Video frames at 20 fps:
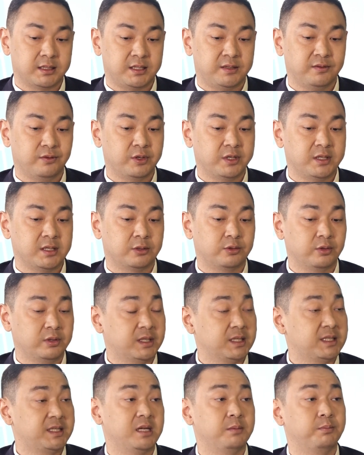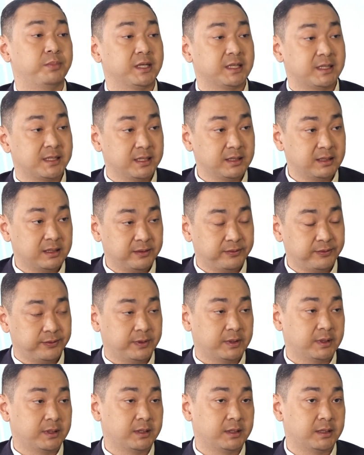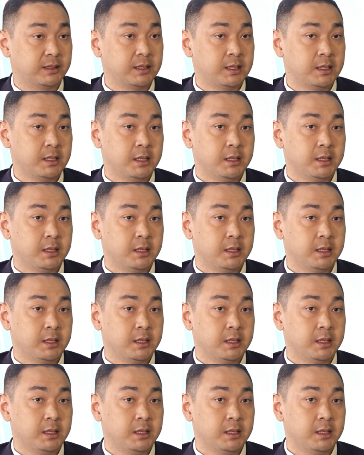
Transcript: сегодня только 7%